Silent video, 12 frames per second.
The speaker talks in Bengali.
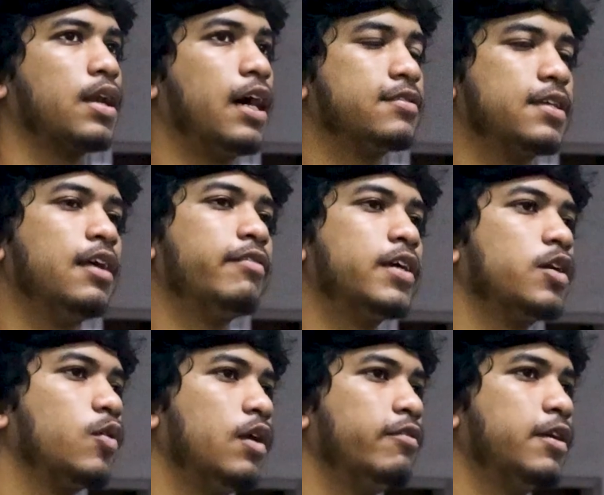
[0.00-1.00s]
ক্লাস
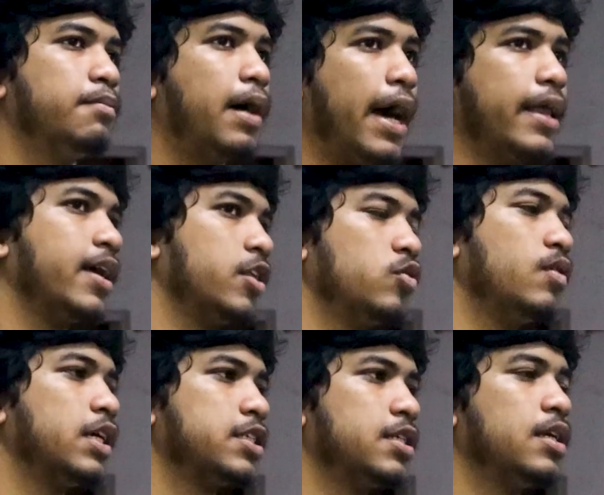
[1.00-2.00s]
ইলেভেন টুয়েলভের বাইরে
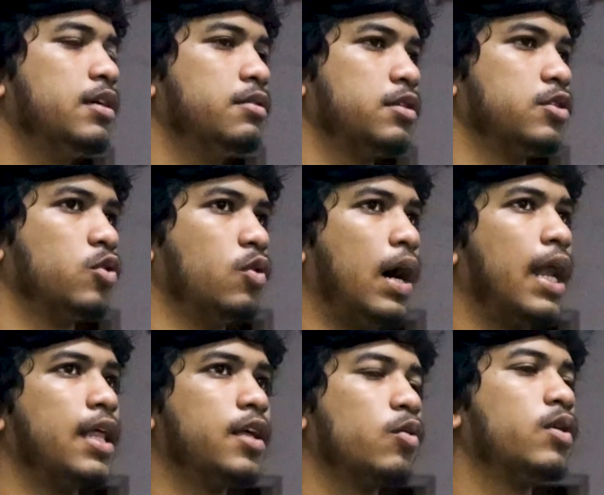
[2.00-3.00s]
কিছু আসে না তো
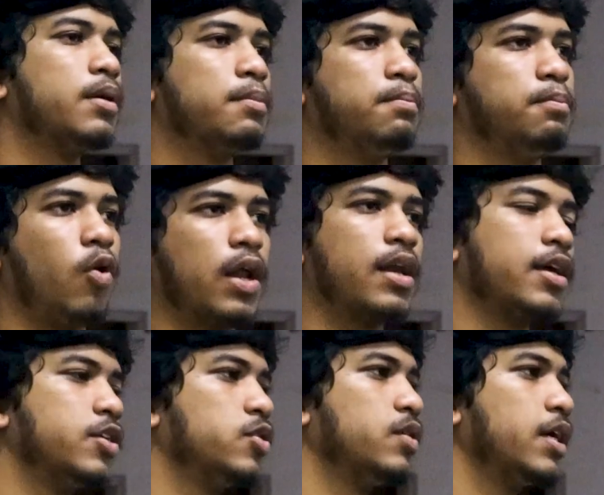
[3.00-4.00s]
আলাদা করে
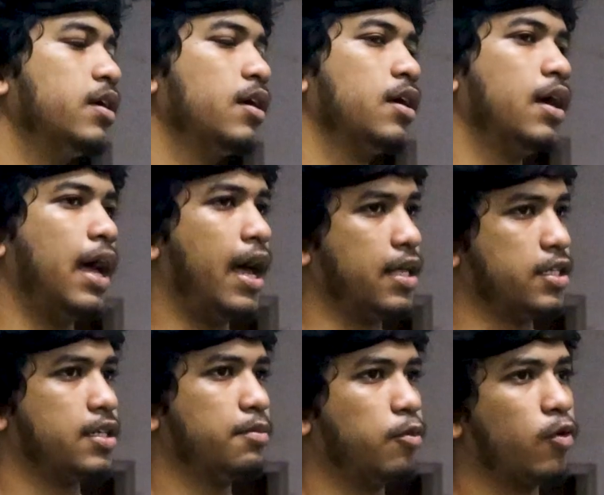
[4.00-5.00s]
পড়ার কিছু নেই
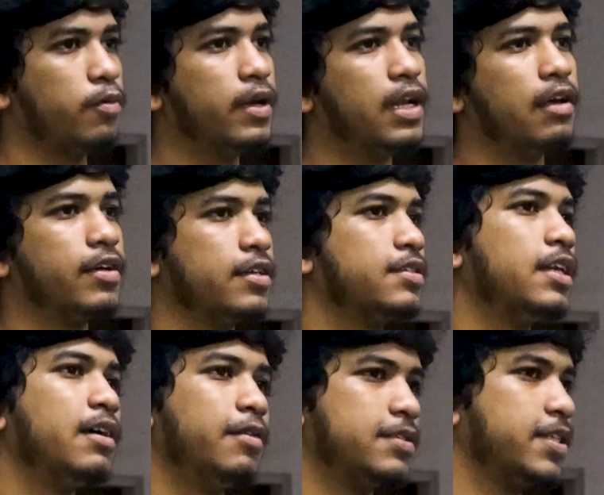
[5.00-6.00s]
হ্যাঁ যেটা পড়বে ইলেভেনের
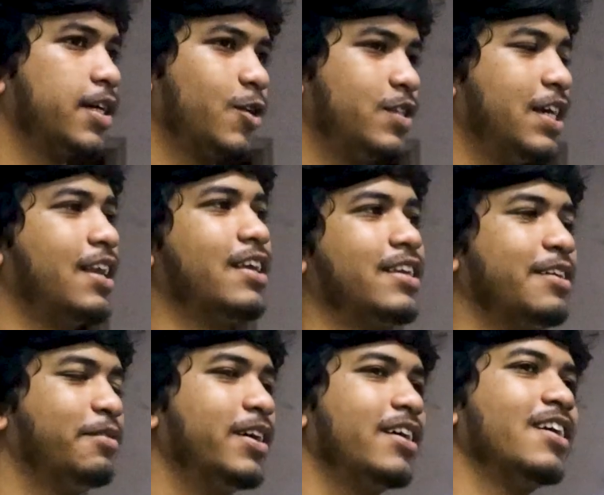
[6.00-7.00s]
সিলেবাসটা একটু
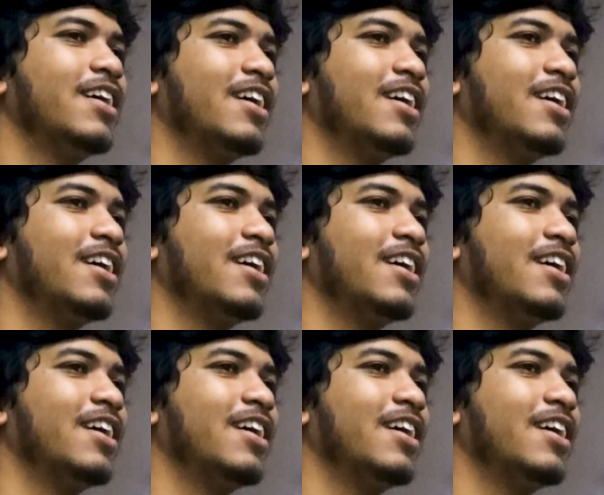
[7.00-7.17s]
চালিয়ে নেব